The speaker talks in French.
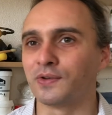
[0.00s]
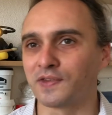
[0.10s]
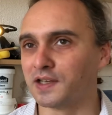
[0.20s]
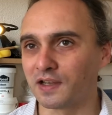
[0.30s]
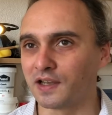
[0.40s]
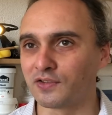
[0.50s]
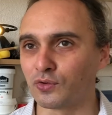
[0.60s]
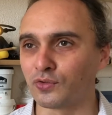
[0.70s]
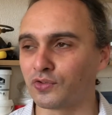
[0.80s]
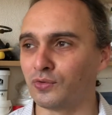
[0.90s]
c'est une
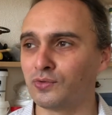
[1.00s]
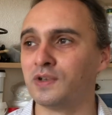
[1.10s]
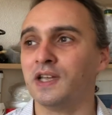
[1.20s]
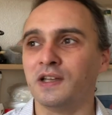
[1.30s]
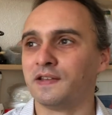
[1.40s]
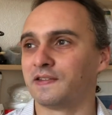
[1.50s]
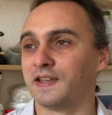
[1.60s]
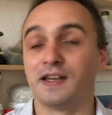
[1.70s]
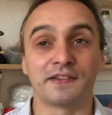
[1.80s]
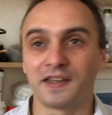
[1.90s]
création son,
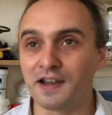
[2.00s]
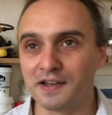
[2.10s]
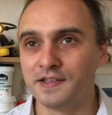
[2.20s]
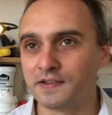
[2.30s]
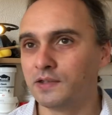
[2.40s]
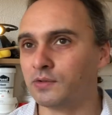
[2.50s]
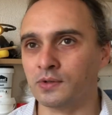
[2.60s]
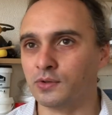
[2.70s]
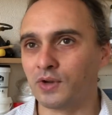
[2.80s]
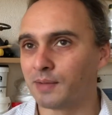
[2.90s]
c'est l'intégralité
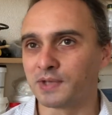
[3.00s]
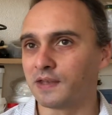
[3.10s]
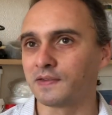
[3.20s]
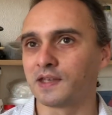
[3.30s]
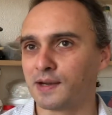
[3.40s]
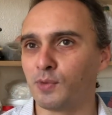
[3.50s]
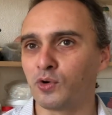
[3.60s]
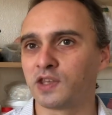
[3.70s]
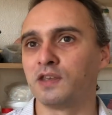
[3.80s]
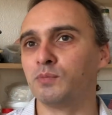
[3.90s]
de, la pièce
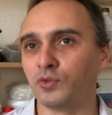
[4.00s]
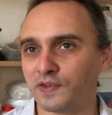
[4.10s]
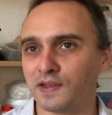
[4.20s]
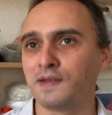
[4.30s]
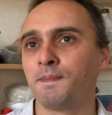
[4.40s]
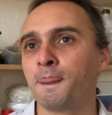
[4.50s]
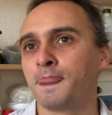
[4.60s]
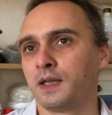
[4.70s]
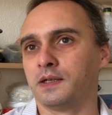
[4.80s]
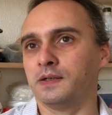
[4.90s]
également qui est montée.
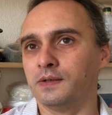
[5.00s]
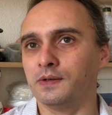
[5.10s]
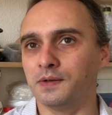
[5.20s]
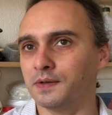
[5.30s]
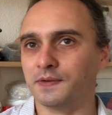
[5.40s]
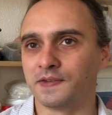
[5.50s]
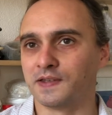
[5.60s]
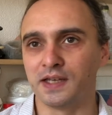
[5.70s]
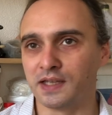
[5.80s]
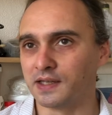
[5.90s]

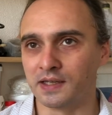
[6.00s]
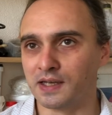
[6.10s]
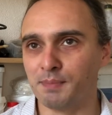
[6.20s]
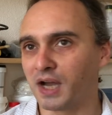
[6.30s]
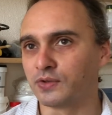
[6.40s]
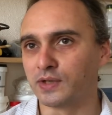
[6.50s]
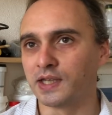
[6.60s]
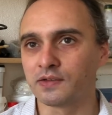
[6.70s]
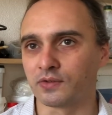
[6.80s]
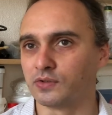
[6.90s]
c'est les,
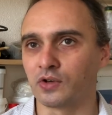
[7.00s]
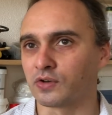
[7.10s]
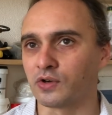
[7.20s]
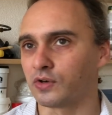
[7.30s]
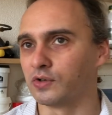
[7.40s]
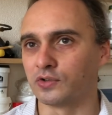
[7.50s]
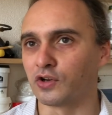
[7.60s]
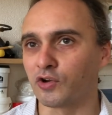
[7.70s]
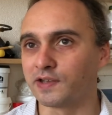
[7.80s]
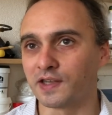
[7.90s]
marionnettes dans
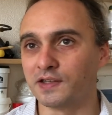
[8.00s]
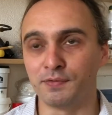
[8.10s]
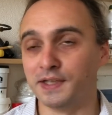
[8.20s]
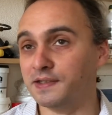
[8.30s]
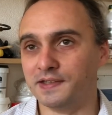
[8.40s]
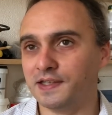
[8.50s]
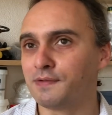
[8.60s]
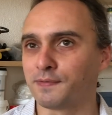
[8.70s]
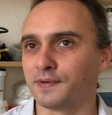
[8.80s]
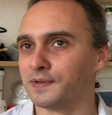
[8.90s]
leur, état
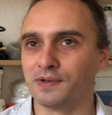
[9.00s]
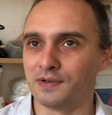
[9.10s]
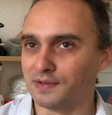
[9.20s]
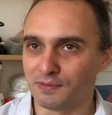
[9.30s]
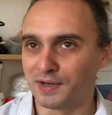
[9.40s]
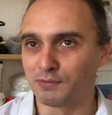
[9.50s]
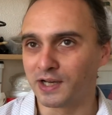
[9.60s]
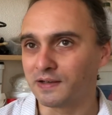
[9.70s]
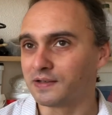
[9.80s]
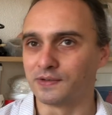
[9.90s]
définitif. enfin
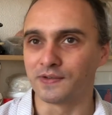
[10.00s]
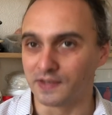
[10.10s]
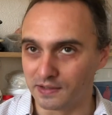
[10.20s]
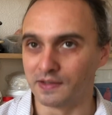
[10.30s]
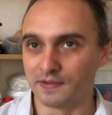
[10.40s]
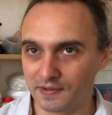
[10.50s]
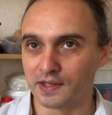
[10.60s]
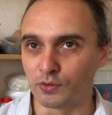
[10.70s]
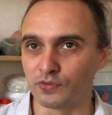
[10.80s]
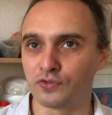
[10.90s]
voilà, c'est
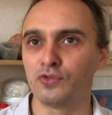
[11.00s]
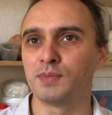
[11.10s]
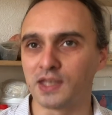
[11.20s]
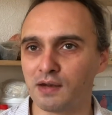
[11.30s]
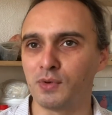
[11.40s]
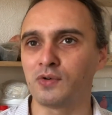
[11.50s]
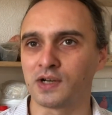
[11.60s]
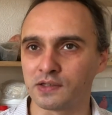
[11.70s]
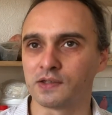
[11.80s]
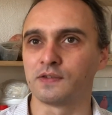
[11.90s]
des costumes également
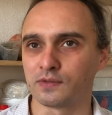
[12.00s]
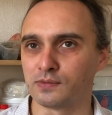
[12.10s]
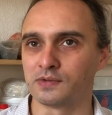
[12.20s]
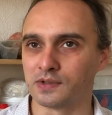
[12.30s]
hein, qui sont